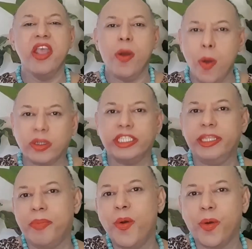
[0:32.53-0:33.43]

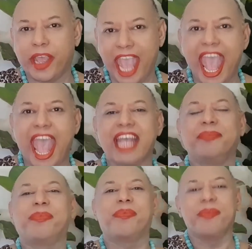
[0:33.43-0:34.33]
2566ค่ะ
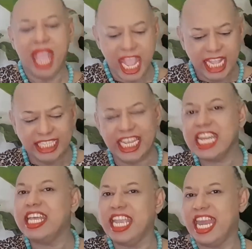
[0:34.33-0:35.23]
เช่น
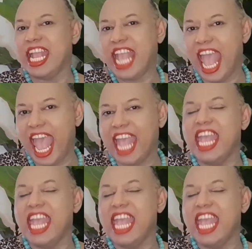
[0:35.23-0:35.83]
เคยนะคะ